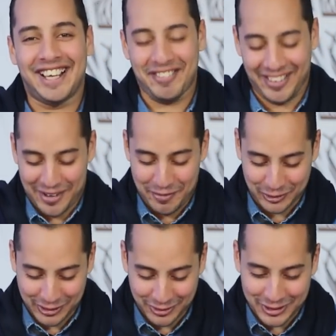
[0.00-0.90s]
الفنان
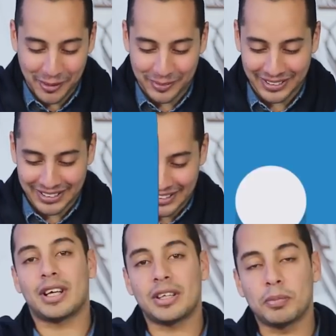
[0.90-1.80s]
مصطفى شعبان
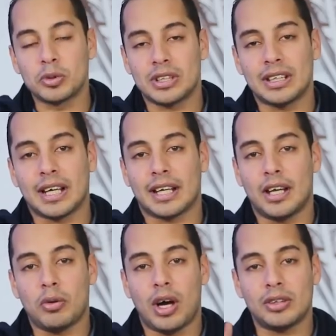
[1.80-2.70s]
كنت كاتب بوست عن
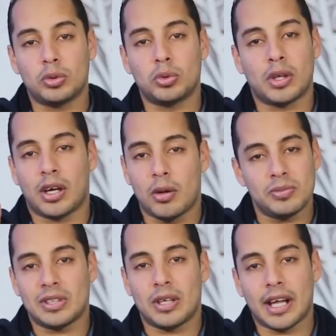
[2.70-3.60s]
الاخلاق وحطه
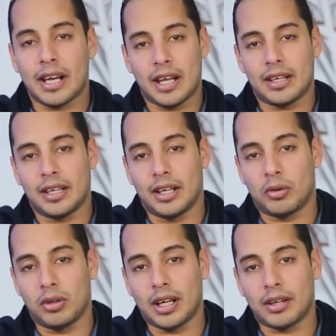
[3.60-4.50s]
كرمز للاخلاق يعني
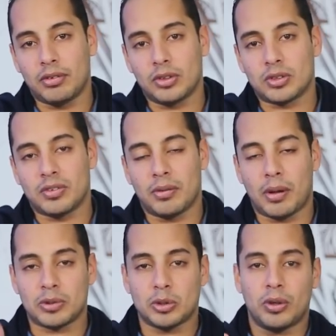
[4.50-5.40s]
كلنا عارفين الفنان
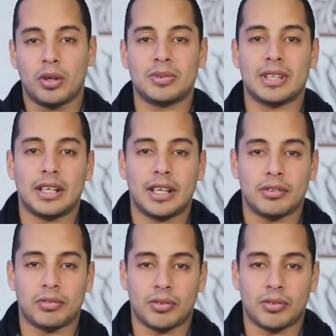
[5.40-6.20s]
محمد صبحي هو رمز الاخلاق